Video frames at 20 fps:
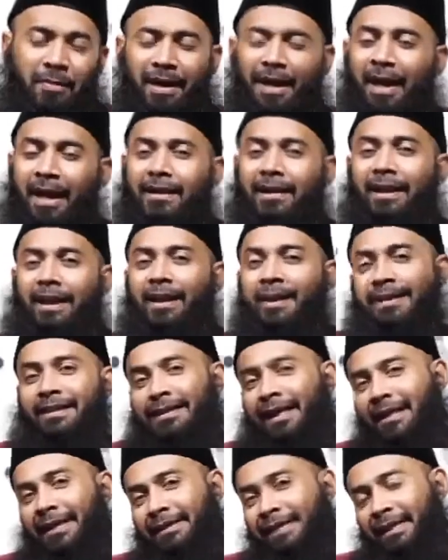maka hendaklah
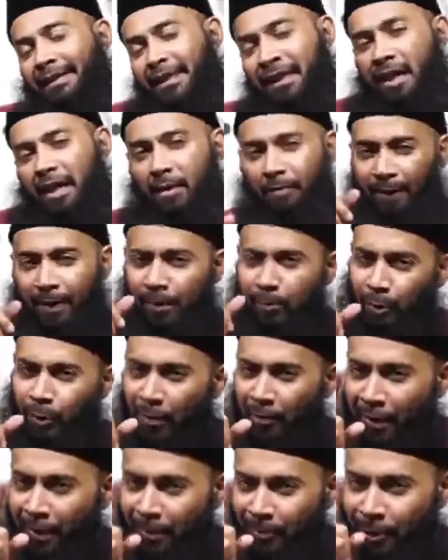kita hati-hati.
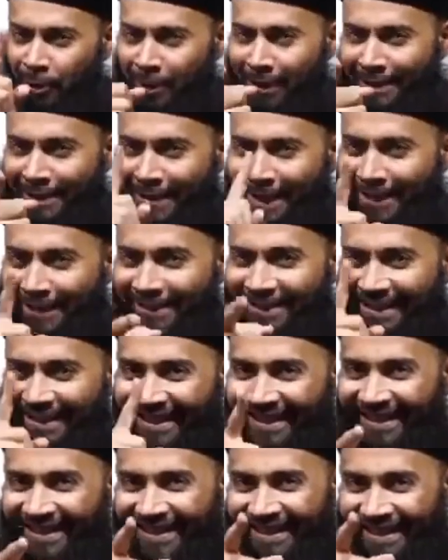Perempuan-perempuan yang
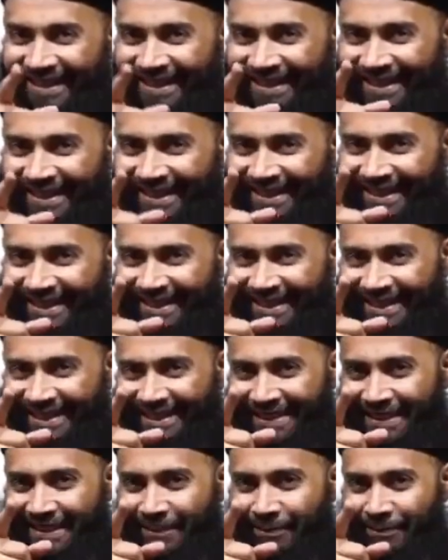cantik,
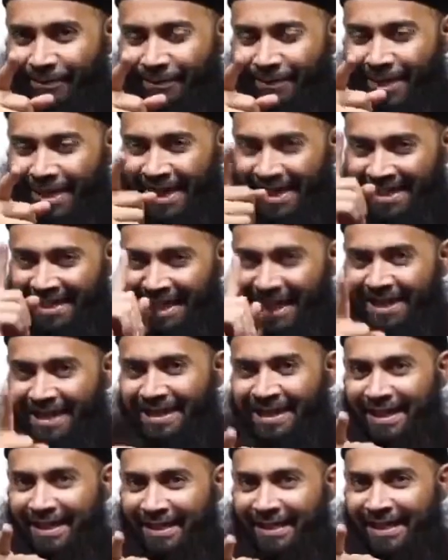
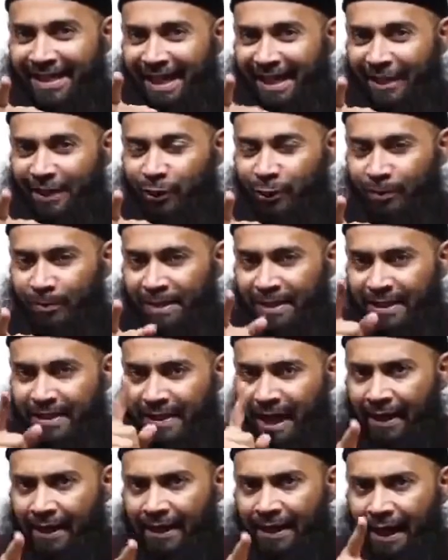biasanya dia itu
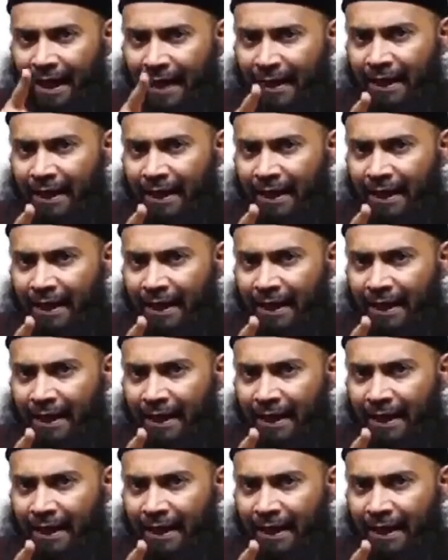mencari